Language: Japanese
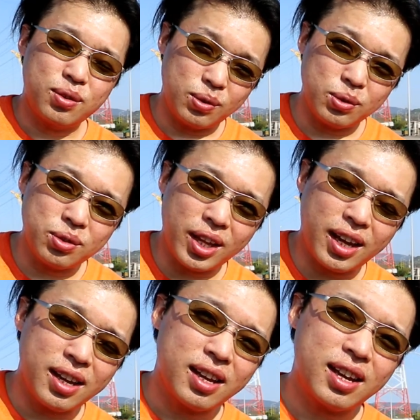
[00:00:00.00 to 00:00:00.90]
ということ
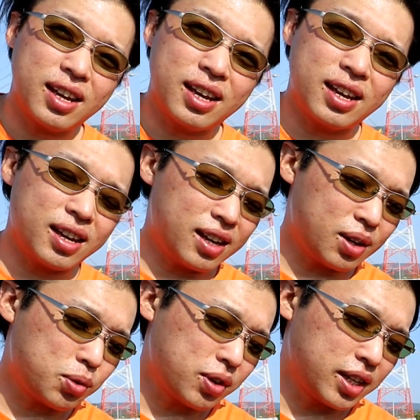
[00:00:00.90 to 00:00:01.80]
で、
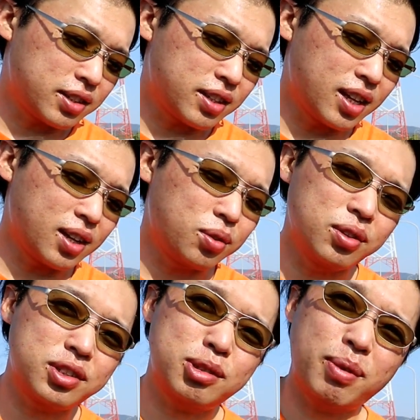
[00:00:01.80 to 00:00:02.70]
えー、今回ですね、こ
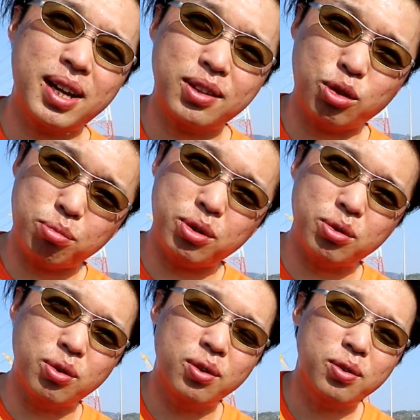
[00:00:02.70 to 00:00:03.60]
の
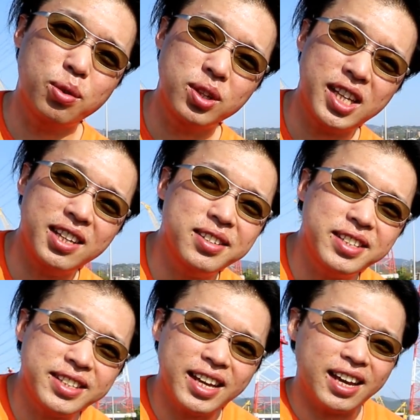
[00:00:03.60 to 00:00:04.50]
スマートビューを
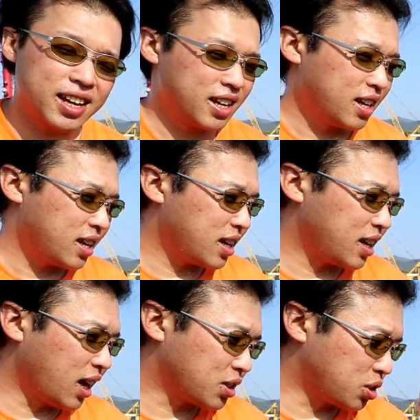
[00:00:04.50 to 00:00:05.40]
コーティングして、
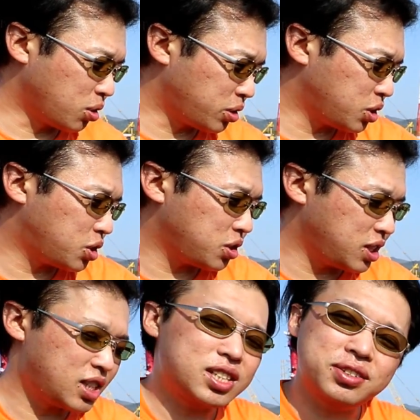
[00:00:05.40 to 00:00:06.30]
えー、約ろくじゅ
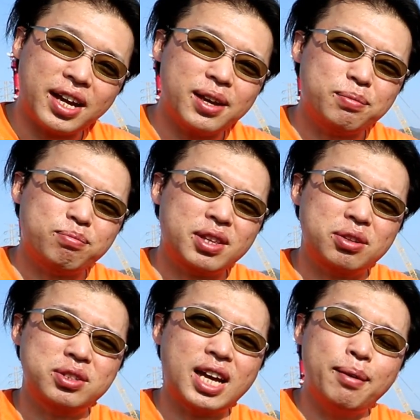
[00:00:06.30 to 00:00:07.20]
うにちぐらい、
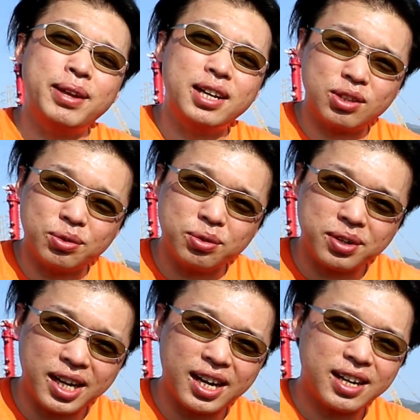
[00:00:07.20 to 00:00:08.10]
そして雨がと
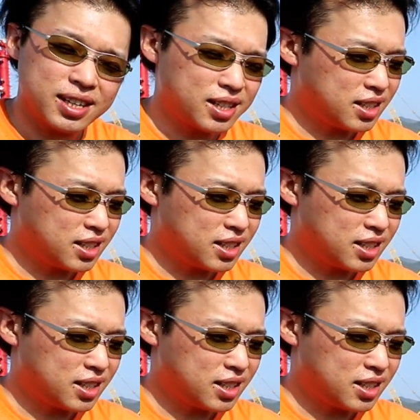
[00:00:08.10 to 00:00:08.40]
おか、